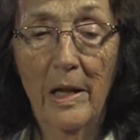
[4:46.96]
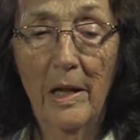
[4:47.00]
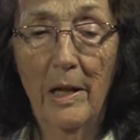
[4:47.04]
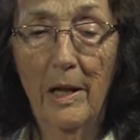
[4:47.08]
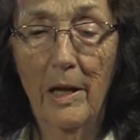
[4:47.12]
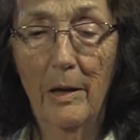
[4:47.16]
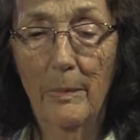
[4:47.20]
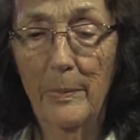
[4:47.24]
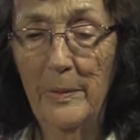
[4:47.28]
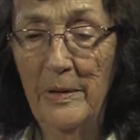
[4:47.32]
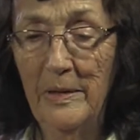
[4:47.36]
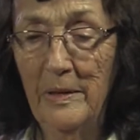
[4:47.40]

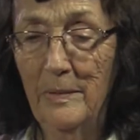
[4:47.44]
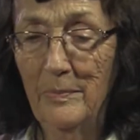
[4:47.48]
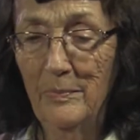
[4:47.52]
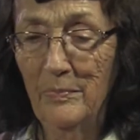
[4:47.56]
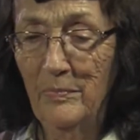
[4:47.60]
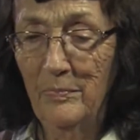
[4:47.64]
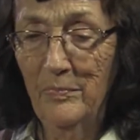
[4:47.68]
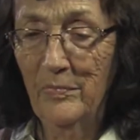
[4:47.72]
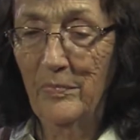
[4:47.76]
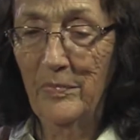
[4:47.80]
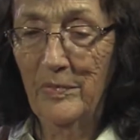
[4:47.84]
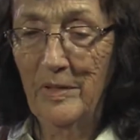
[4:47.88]
Aber
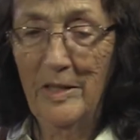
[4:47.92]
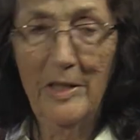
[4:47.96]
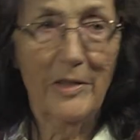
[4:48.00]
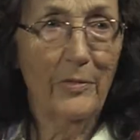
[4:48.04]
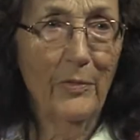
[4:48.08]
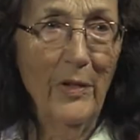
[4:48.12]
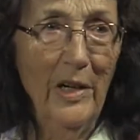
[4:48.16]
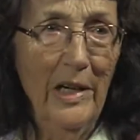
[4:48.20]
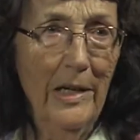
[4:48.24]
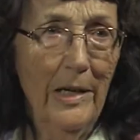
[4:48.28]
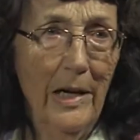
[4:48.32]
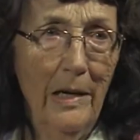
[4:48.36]

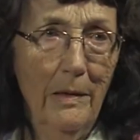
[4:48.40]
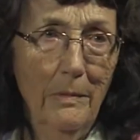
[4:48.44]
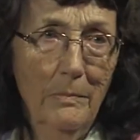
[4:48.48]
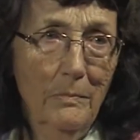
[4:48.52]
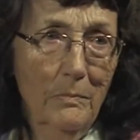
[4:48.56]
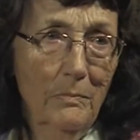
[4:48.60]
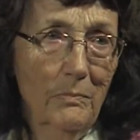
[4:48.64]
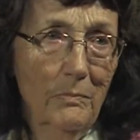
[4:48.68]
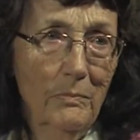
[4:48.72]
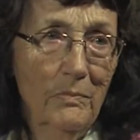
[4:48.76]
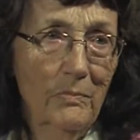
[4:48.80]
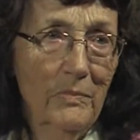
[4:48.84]
das war ja
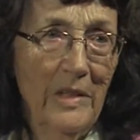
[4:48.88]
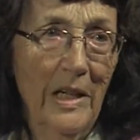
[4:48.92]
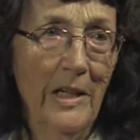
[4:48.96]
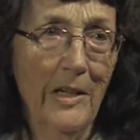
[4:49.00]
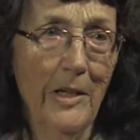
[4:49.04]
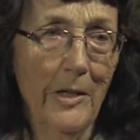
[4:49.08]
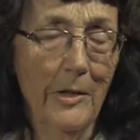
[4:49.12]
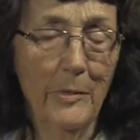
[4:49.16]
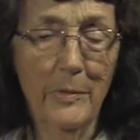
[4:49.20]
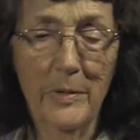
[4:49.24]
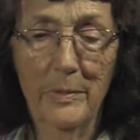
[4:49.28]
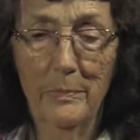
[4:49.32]

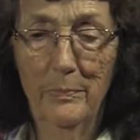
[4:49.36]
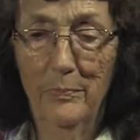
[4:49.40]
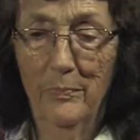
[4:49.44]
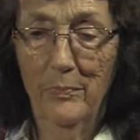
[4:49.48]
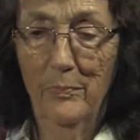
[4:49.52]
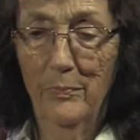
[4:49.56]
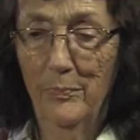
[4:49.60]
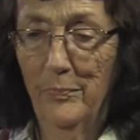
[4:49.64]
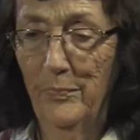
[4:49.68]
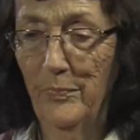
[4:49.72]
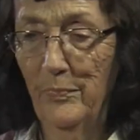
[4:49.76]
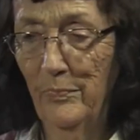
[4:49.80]
alles
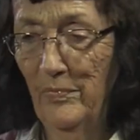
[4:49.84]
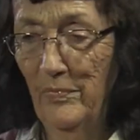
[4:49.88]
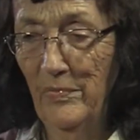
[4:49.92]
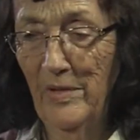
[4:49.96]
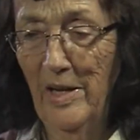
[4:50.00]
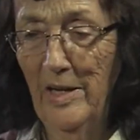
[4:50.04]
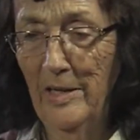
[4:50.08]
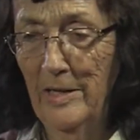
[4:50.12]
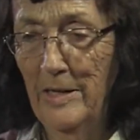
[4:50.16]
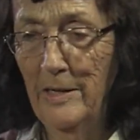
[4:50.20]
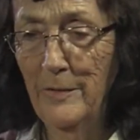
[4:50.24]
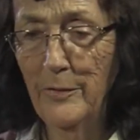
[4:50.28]

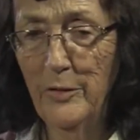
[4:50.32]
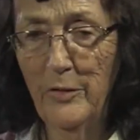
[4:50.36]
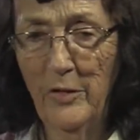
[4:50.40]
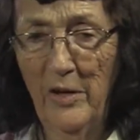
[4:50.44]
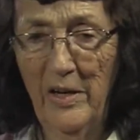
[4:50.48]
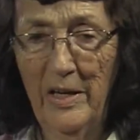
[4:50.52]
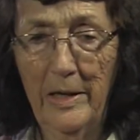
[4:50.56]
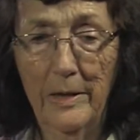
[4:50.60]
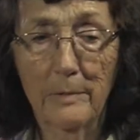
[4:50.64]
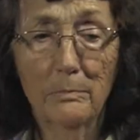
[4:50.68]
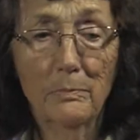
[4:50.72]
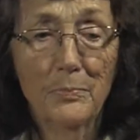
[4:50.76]
ein
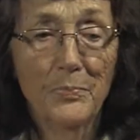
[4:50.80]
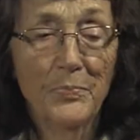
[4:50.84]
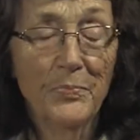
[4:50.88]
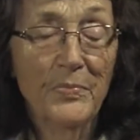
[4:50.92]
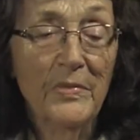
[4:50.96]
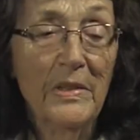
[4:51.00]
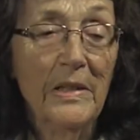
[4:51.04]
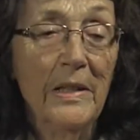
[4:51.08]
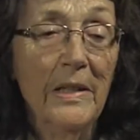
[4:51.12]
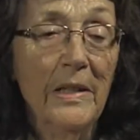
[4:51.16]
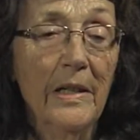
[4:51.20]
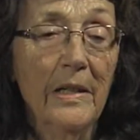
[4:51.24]
Hilfswerk.
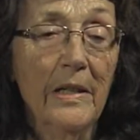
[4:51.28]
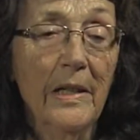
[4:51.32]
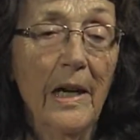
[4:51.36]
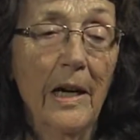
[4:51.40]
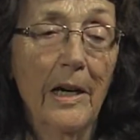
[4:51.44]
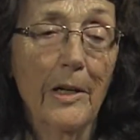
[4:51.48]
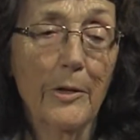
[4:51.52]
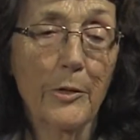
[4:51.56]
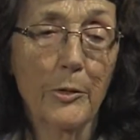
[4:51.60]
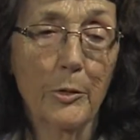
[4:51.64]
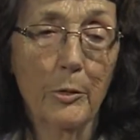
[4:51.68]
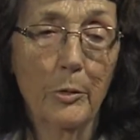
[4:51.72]

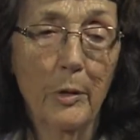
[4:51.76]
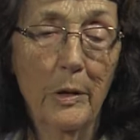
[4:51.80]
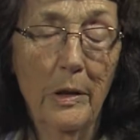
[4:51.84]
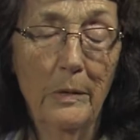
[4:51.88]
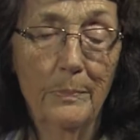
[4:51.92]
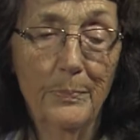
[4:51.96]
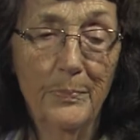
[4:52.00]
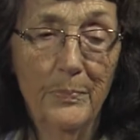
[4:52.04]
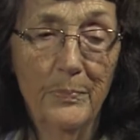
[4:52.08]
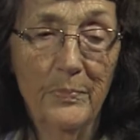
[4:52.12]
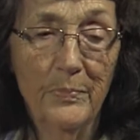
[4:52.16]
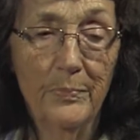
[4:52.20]
Also
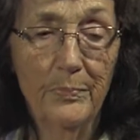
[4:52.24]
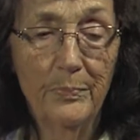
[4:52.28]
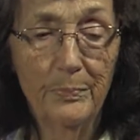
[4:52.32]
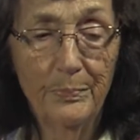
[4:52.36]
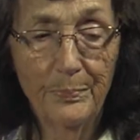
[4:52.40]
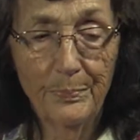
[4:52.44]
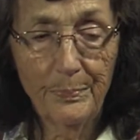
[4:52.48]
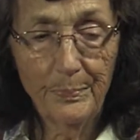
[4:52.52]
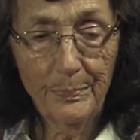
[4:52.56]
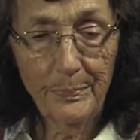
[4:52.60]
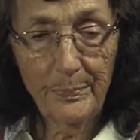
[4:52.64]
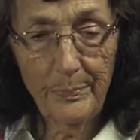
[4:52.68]

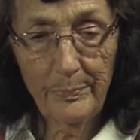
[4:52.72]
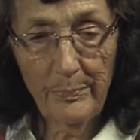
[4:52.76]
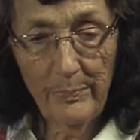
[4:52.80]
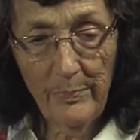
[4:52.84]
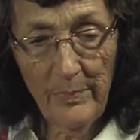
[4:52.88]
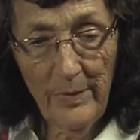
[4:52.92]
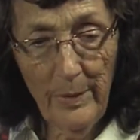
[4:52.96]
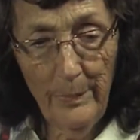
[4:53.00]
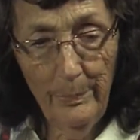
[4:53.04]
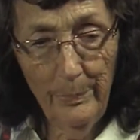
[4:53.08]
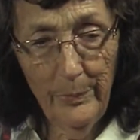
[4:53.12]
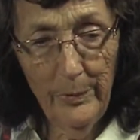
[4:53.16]

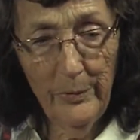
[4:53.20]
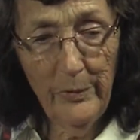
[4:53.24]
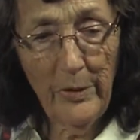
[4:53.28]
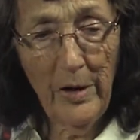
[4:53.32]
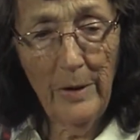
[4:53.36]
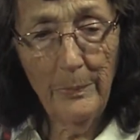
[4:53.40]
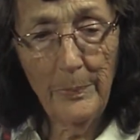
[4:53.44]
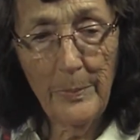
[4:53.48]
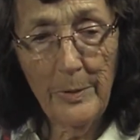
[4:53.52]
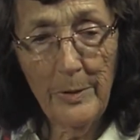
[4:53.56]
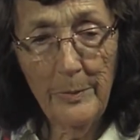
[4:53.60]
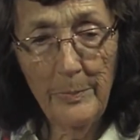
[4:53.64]

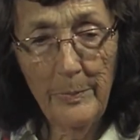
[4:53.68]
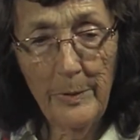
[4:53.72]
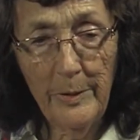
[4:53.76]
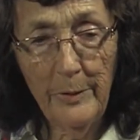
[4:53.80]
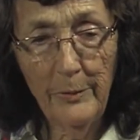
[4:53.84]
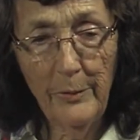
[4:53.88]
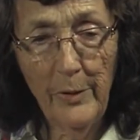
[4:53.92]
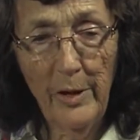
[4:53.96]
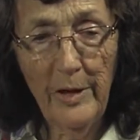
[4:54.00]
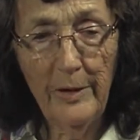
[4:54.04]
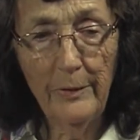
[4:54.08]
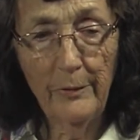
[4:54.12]
bewarb ich mich
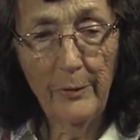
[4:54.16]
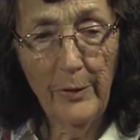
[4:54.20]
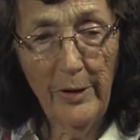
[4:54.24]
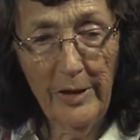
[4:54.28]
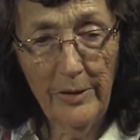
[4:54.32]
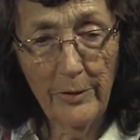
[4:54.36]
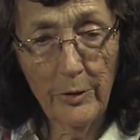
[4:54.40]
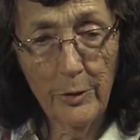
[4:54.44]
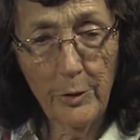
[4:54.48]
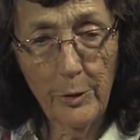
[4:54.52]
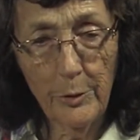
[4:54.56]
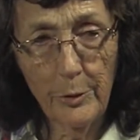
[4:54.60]
für ein
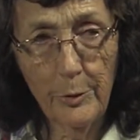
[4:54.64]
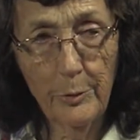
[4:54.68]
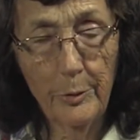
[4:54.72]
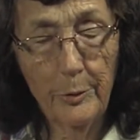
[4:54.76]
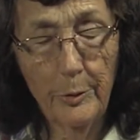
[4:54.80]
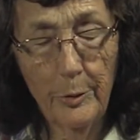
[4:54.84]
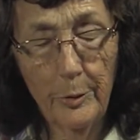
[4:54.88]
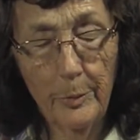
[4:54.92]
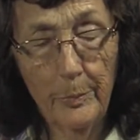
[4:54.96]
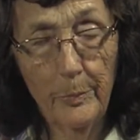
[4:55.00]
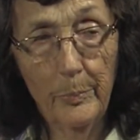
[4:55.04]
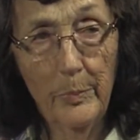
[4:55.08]

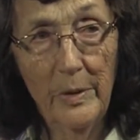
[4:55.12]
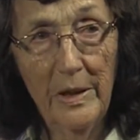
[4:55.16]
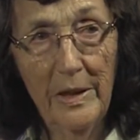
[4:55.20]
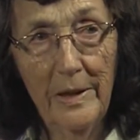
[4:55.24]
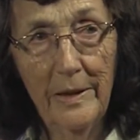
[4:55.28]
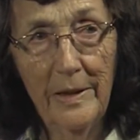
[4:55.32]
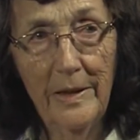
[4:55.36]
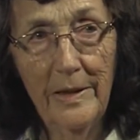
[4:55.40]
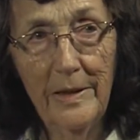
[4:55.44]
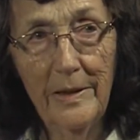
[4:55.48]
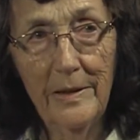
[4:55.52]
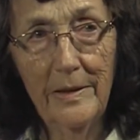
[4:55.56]
Fernstudium
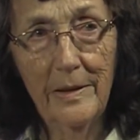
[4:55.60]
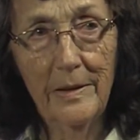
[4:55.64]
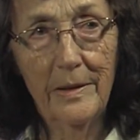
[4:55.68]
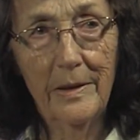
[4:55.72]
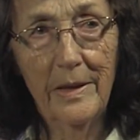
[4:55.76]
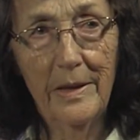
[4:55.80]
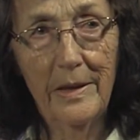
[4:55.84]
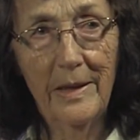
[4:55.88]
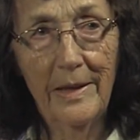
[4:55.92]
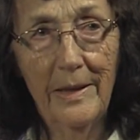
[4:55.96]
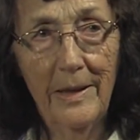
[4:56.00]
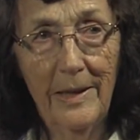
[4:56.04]
in
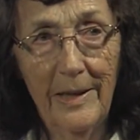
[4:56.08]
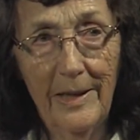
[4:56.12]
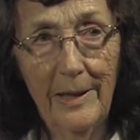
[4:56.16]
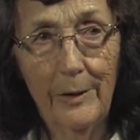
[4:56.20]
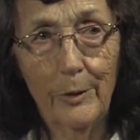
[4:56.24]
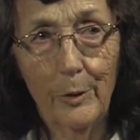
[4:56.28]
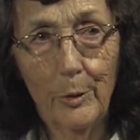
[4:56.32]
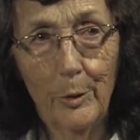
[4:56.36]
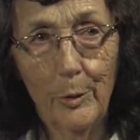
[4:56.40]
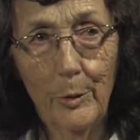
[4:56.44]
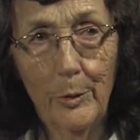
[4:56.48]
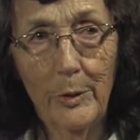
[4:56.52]

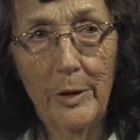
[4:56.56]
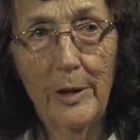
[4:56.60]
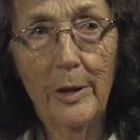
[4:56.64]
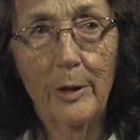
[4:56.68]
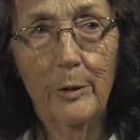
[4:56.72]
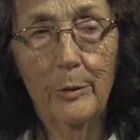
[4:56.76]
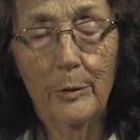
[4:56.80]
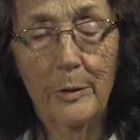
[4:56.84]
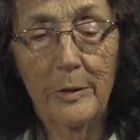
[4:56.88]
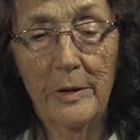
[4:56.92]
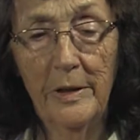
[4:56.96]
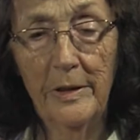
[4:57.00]
Elektronik
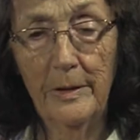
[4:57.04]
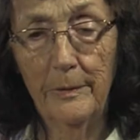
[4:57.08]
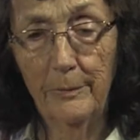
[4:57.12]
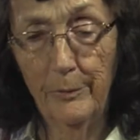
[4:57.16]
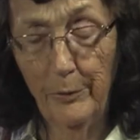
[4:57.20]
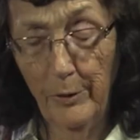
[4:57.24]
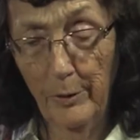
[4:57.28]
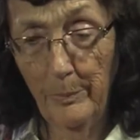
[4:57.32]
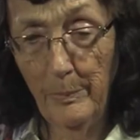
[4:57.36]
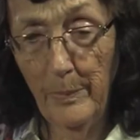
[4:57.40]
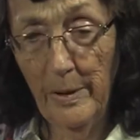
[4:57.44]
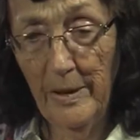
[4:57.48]
und
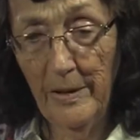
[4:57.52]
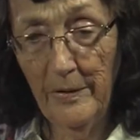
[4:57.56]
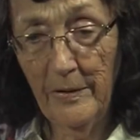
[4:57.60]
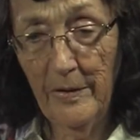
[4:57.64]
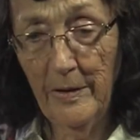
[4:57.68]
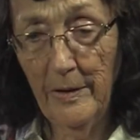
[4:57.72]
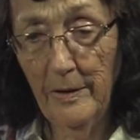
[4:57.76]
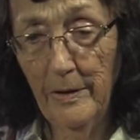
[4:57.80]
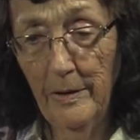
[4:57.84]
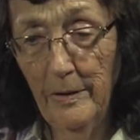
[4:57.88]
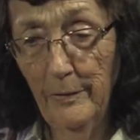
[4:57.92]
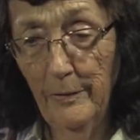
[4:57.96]
Informatik.